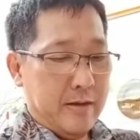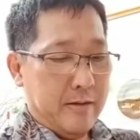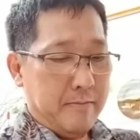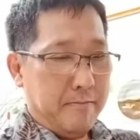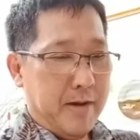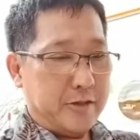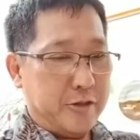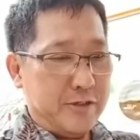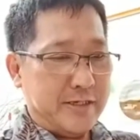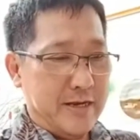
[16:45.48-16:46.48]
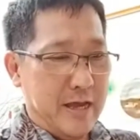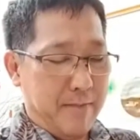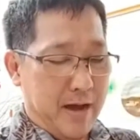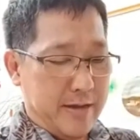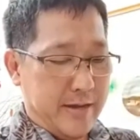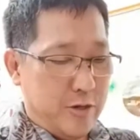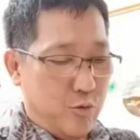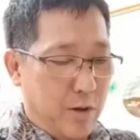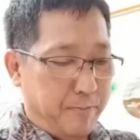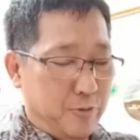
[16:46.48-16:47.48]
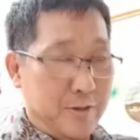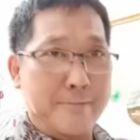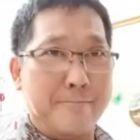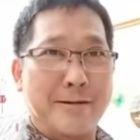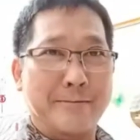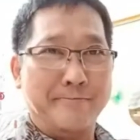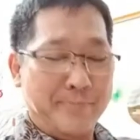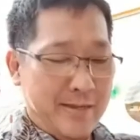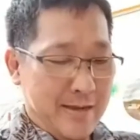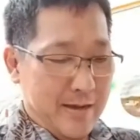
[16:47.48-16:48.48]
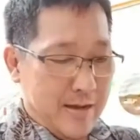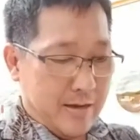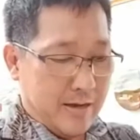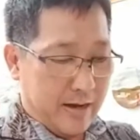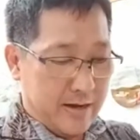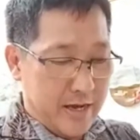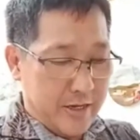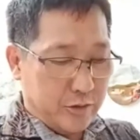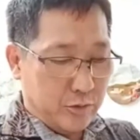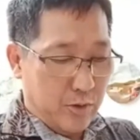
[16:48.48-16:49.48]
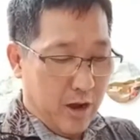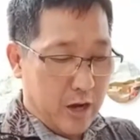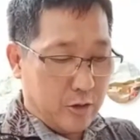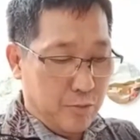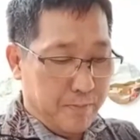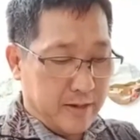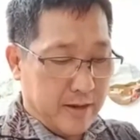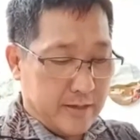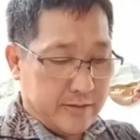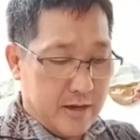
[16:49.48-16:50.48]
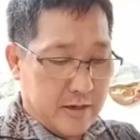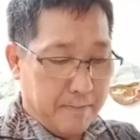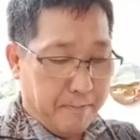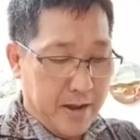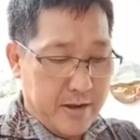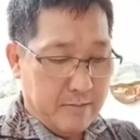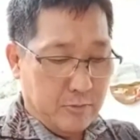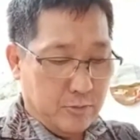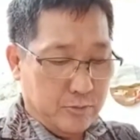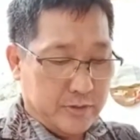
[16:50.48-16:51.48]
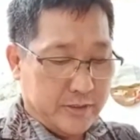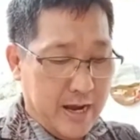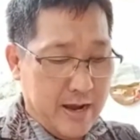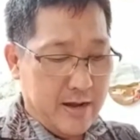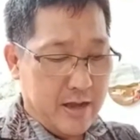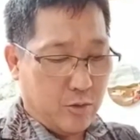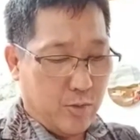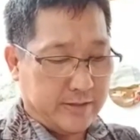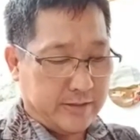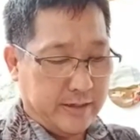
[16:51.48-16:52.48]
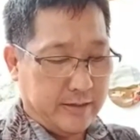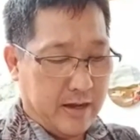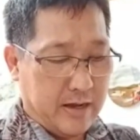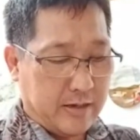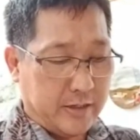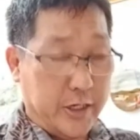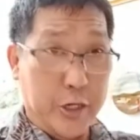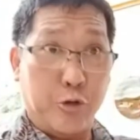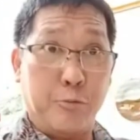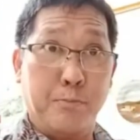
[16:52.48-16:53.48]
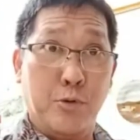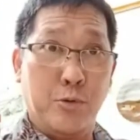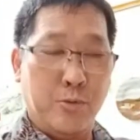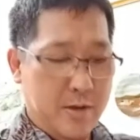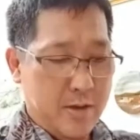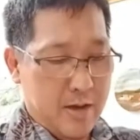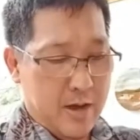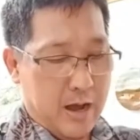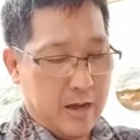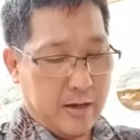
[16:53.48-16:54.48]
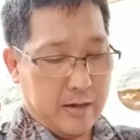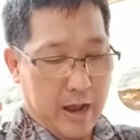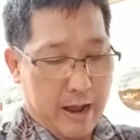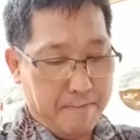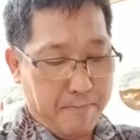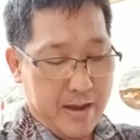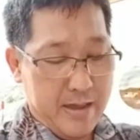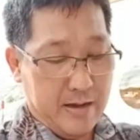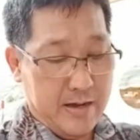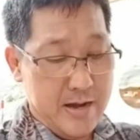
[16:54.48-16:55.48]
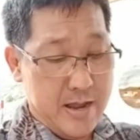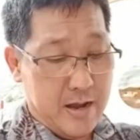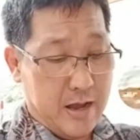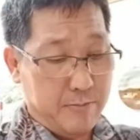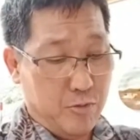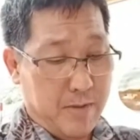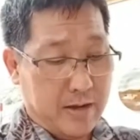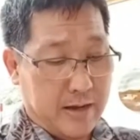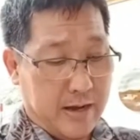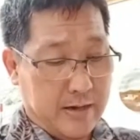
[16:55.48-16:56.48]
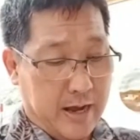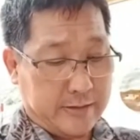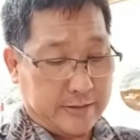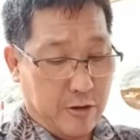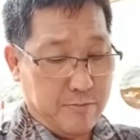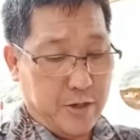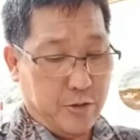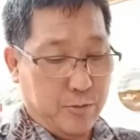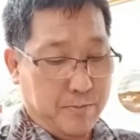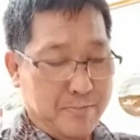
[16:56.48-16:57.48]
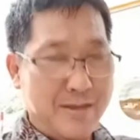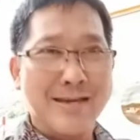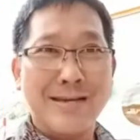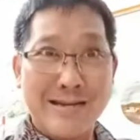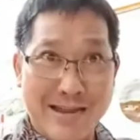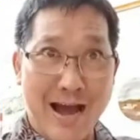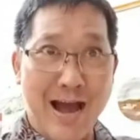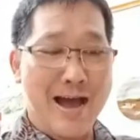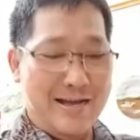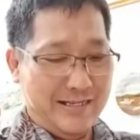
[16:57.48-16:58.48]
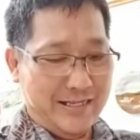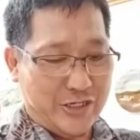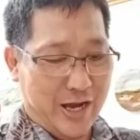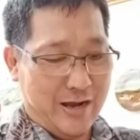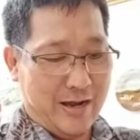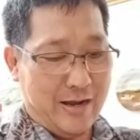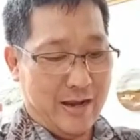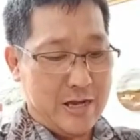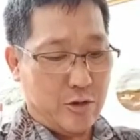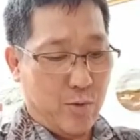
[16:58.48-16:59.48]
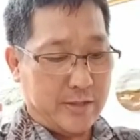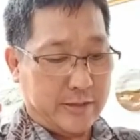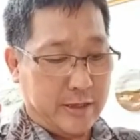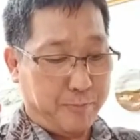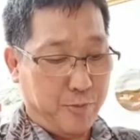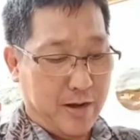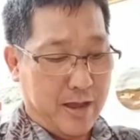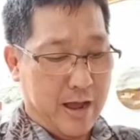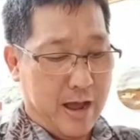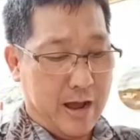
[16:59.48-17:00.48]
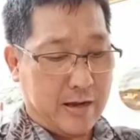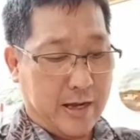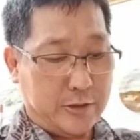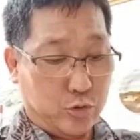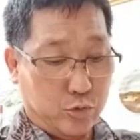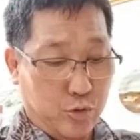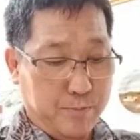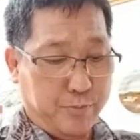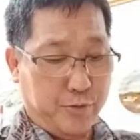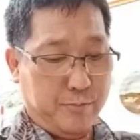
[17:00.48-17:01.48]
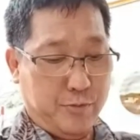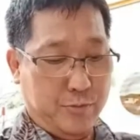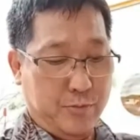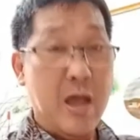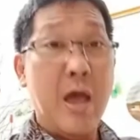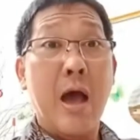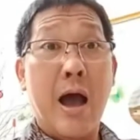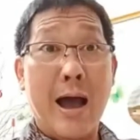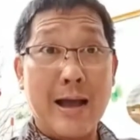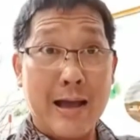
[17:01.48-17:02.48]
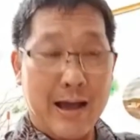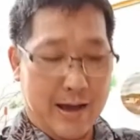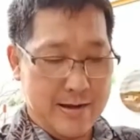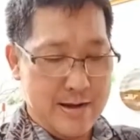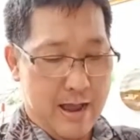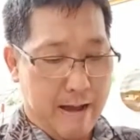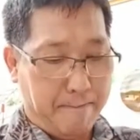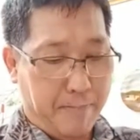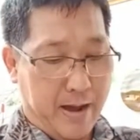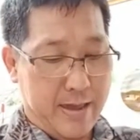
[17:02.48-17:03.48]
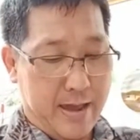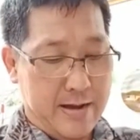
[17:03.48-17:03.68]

Matius 6 ayat 25. Karena itu aku berkata kepadamu, janganlah khawatir akan hidupmu akan apa yang hendak kamu makan atau minum, dan janganlah khawatir pula akan tubuhmu, akan apa yang